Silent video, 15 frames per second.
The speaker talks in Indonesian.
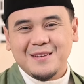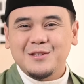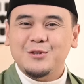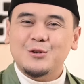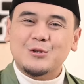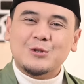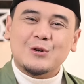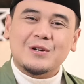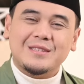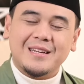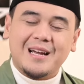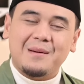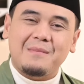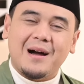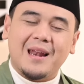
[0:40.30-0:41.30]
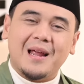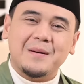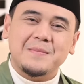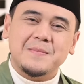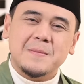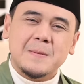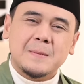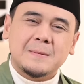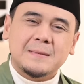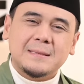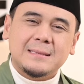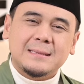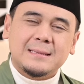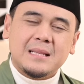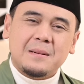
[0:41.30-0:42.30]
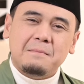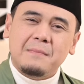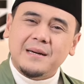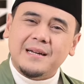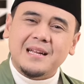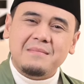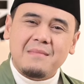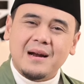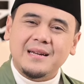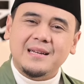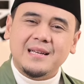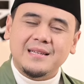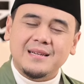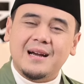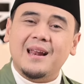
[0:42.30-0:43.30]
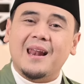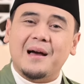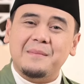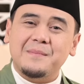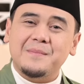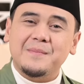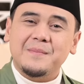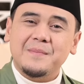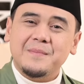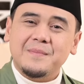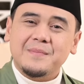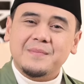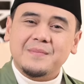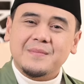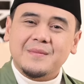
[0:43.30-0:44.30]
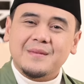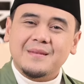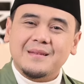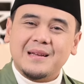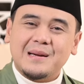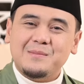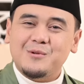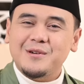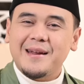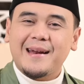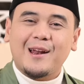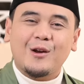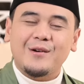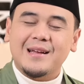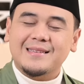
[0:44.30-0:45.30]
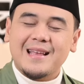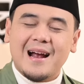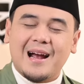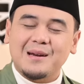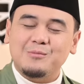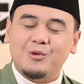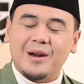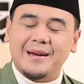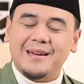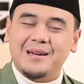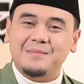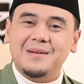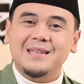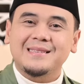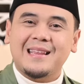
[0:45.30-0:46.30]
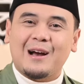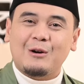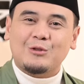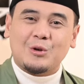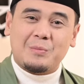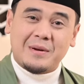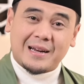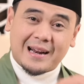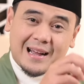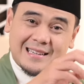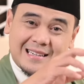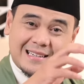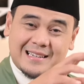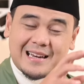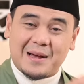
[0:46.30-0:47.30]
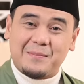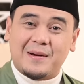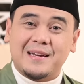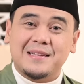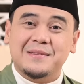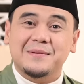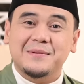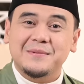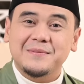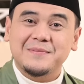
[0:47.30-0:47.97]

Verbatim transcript: Justru ketika malam menerima dirinya gelap, kemudian Allah datangkan bulan dan bintang untuk menerangi kegelapan itu.